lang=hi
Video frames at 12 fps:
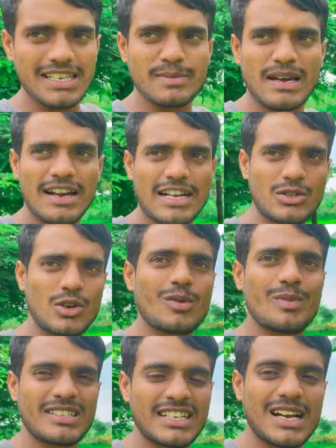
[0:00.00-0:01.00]
इस बार राजू
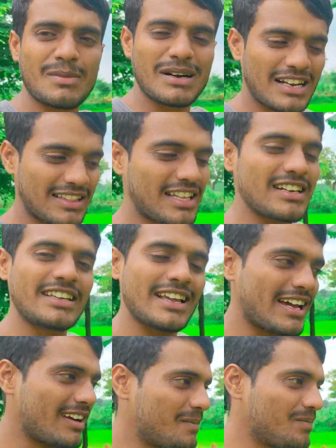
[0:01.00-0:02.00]
लोग बेचे कपड़ा लगता लिए
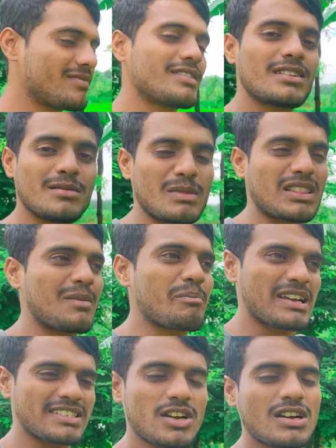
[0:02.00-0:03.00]
यार मतलब
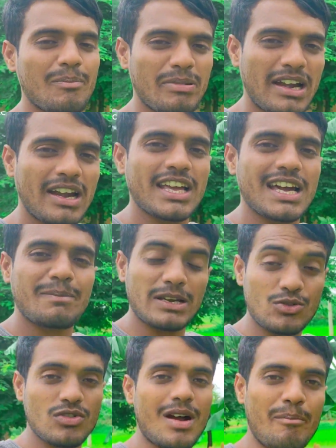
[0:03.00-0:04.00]
पैसा का पेड़ है यार
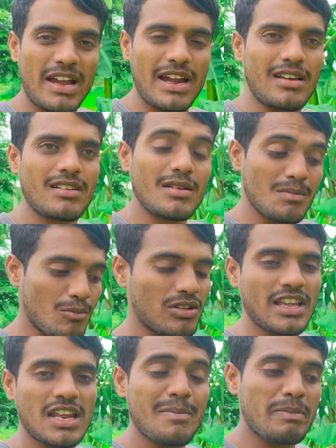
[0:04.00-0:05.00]
पैसों का पेड़
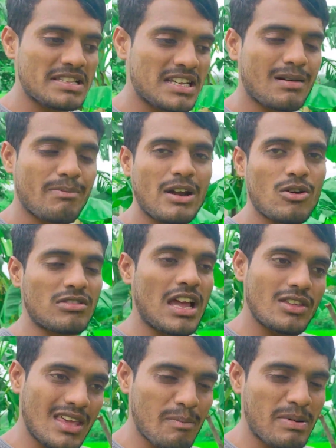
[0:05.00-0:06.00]
बोलते हैं ना पैसा का पेड़ होता
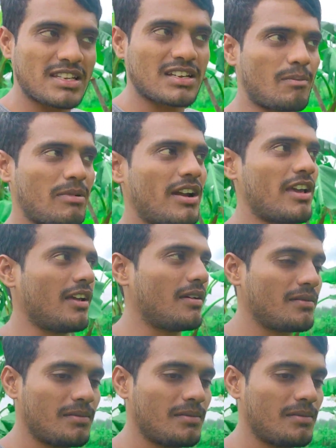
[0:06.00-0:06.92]
है ये पैसा का पेड़ है